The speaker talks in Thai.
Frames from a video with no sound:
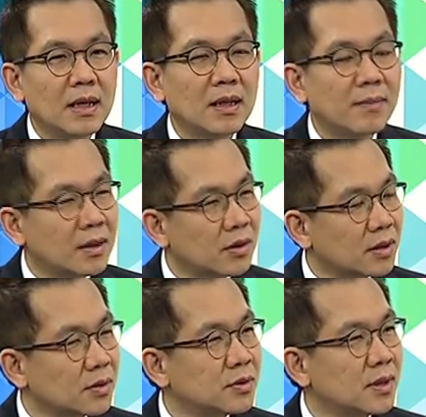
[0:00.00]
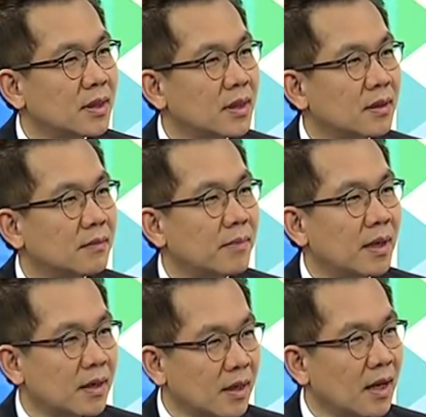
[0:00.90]
รัฐบาลก็กระตุ้นเศรษฐกิจเป็
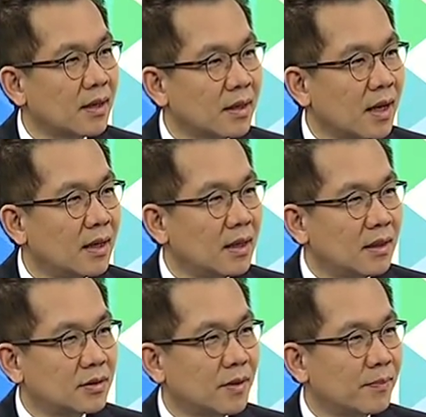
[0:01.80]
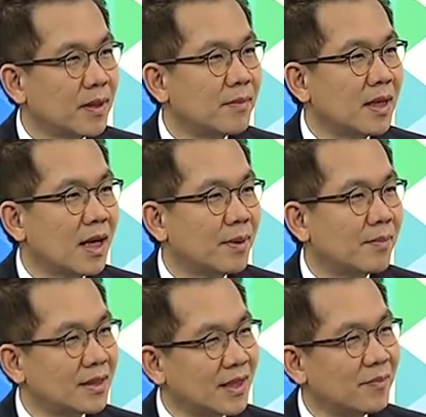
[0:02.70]
นระยะช้อปปิ้ง 15,000
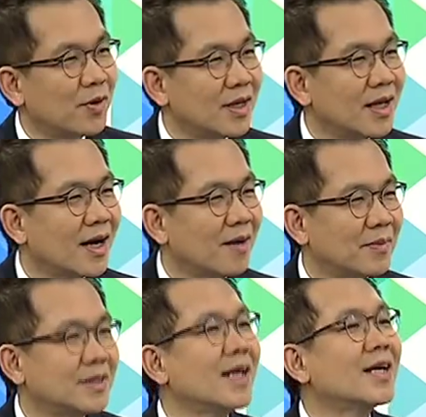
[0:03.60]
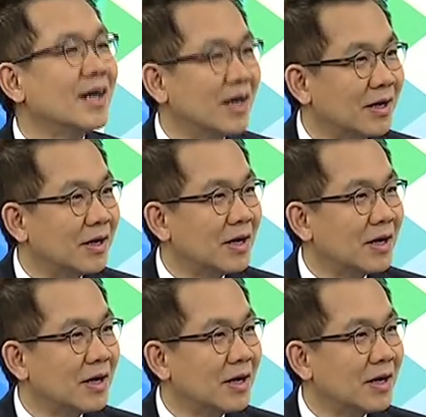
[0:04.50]
บาทใช้หมดหรือยังครับใช้เกิ